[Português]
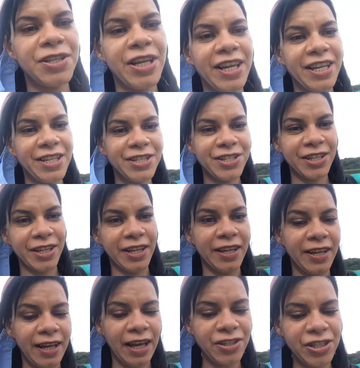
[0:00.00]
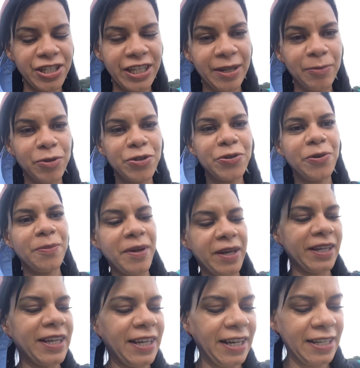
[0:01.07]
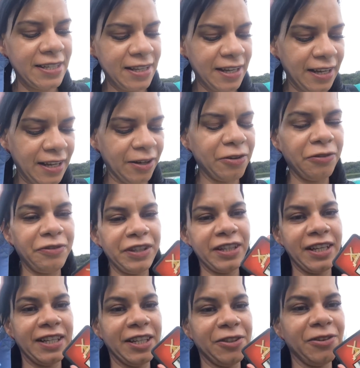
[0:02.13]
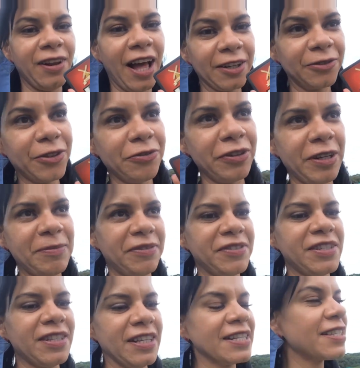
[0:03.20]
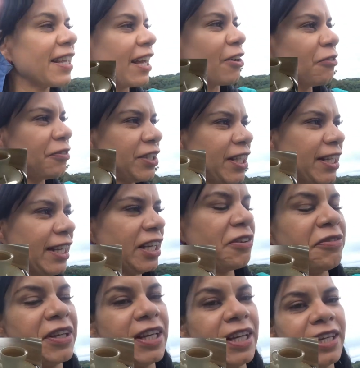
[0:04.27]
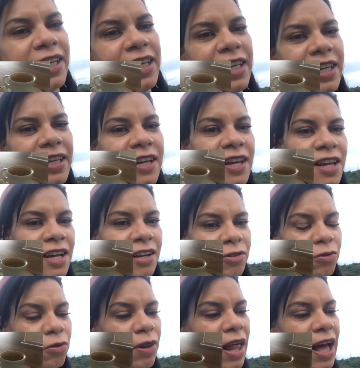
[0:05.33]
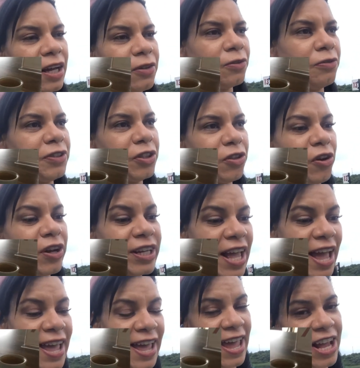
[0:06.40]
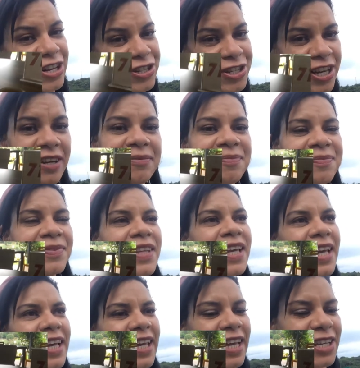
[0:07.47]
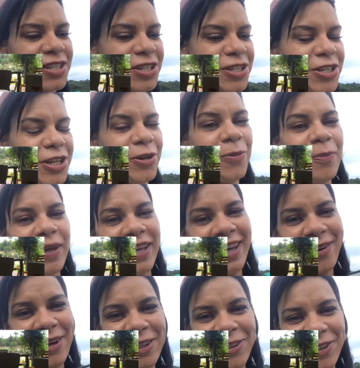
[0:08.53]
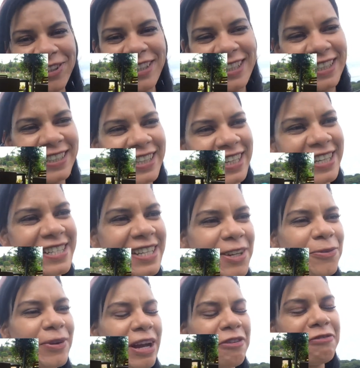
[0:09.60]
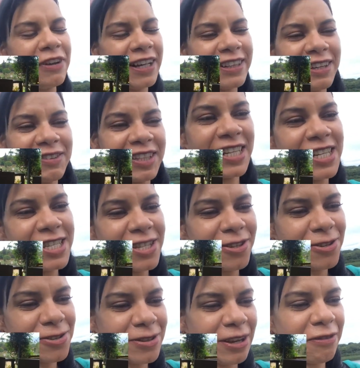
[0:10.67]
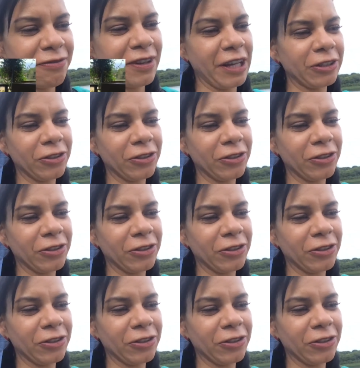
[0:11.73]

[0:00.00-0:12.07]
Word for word: Gente, a gente acabou de comer aqui nessa confeitaria do lago que eu falei pra vocês, que é a confeitaria que fica aqui no lago Vitória Régia. E a gente, eu peguei uma torta holandesa e um café, tava delicioso o café.